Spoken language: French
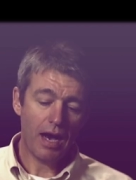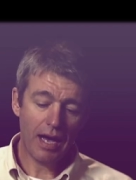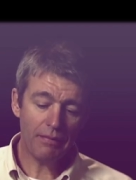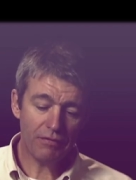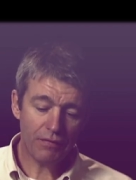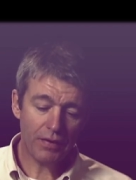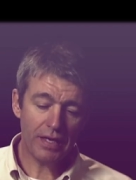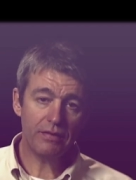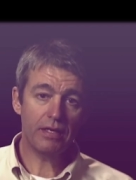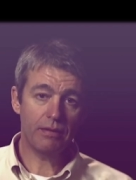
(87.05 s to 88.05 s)
J'ai
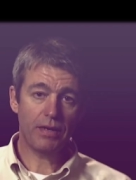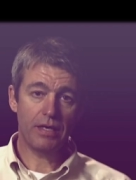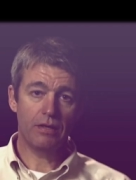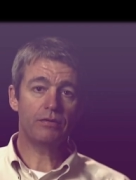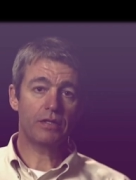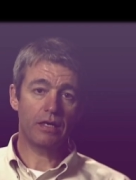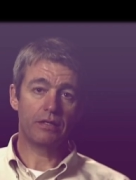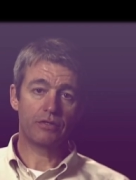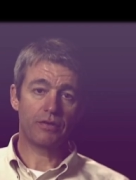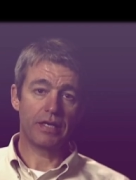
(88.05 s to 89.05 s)
peur que dans mon
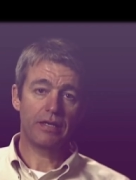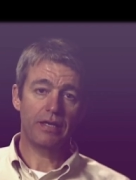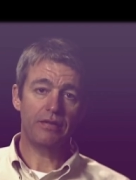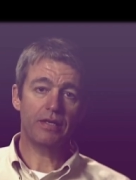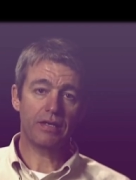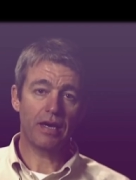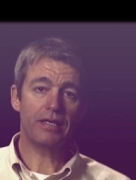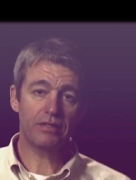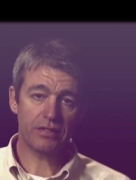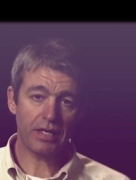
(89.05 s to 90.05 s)
propre pays,
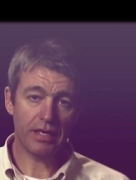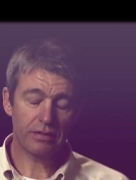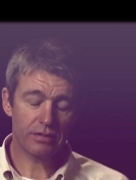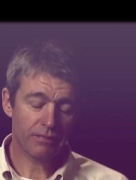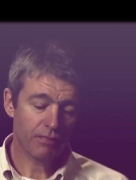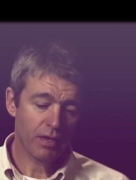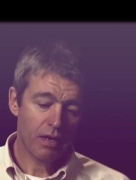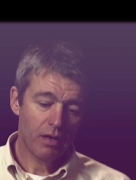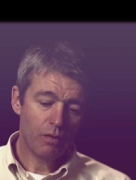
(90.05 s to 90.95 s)
aux États-Unis,